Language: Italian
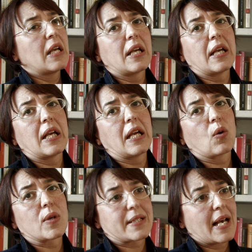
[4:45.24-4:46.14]
eh,
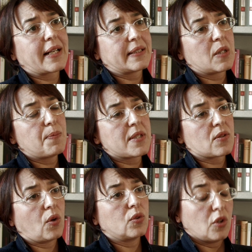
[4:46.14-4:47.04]
queste aree del
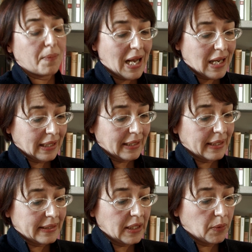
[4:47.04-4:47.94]
bisogno ma
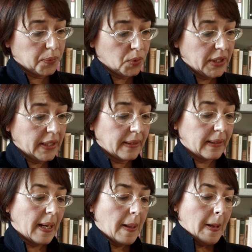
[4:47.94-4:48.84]
anche di
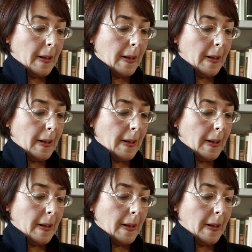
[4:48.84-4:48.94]
punirle.